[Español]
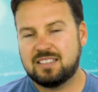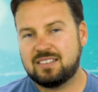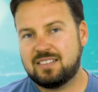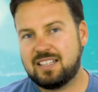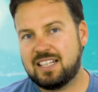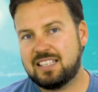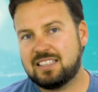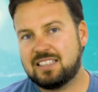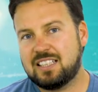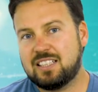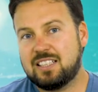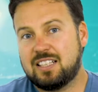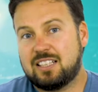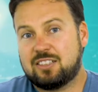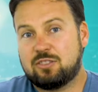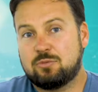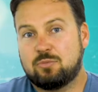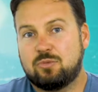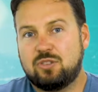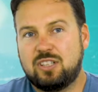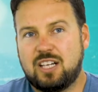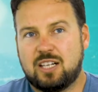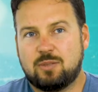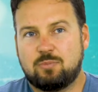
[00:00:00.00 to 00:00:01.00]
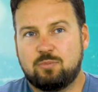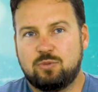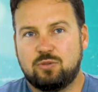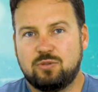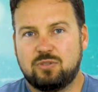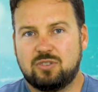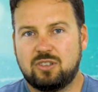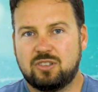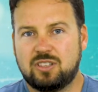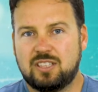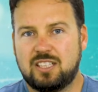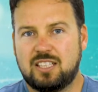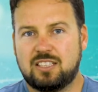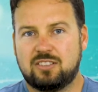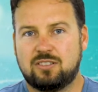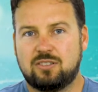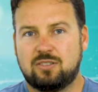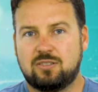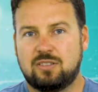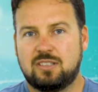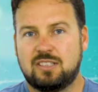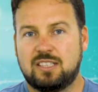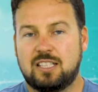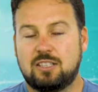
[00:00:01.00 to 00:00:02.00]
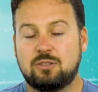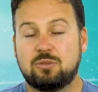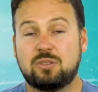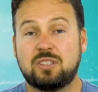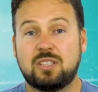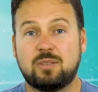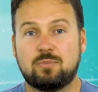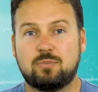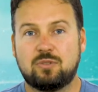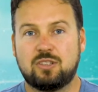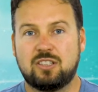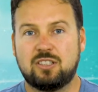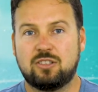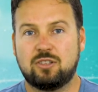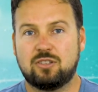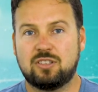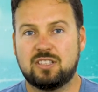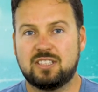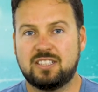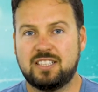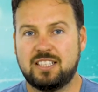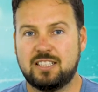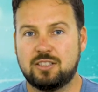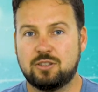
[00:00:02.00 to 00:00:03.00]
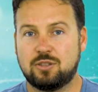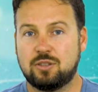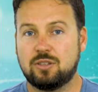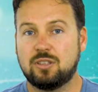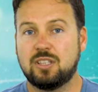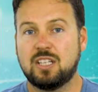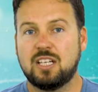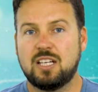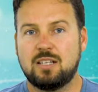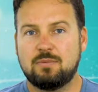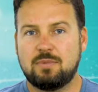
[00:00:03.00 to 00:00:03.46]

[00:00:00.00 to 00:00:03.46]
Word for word: trata de acumular puntos en la lucha por el no descenso.